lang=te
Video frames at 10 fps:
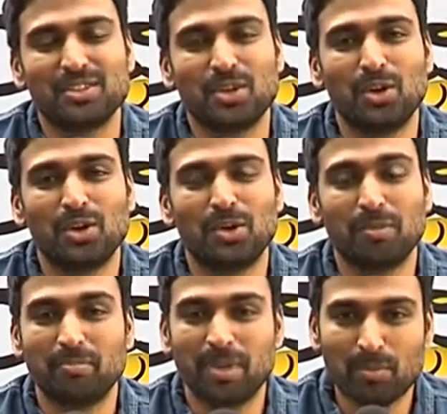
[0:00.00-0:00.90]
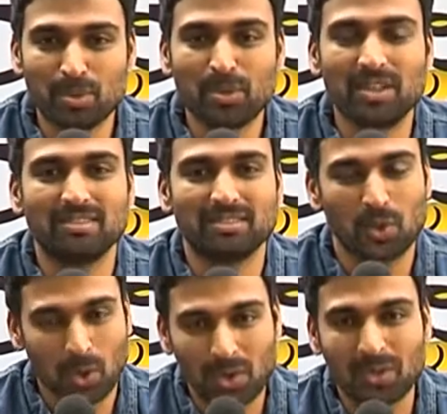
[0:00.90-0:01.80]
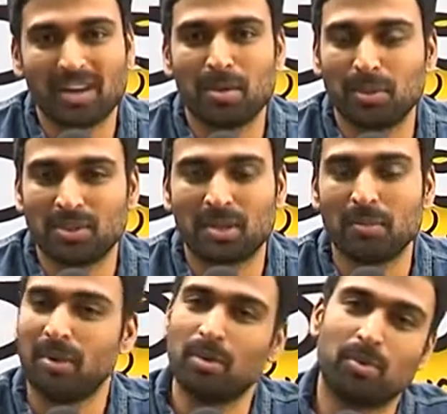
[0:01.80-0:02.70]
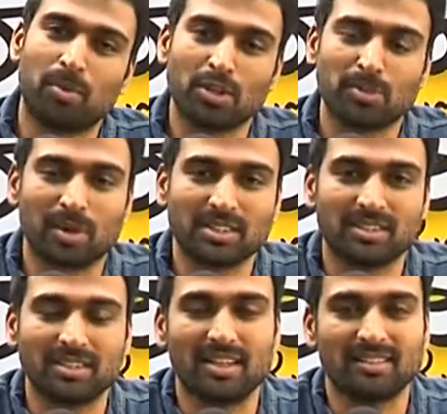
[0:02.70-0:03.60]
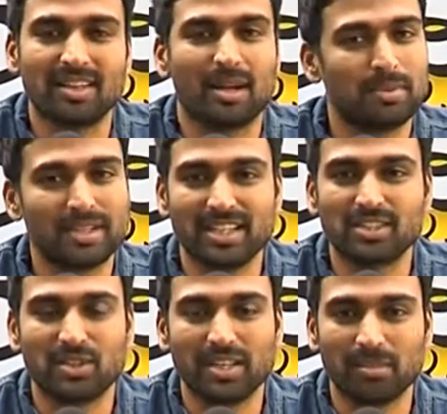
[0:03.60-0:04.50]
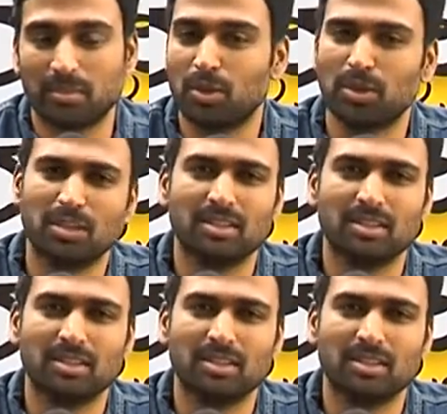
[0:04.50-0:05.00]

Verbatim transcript: సో మీ ముందుకు త్వరలోనే రాబోతున్నాం మేము ప్రోష్ ప్రొడక్షన్ అంతా కంప్లీట్ చేసుకొని ఇప్పుడు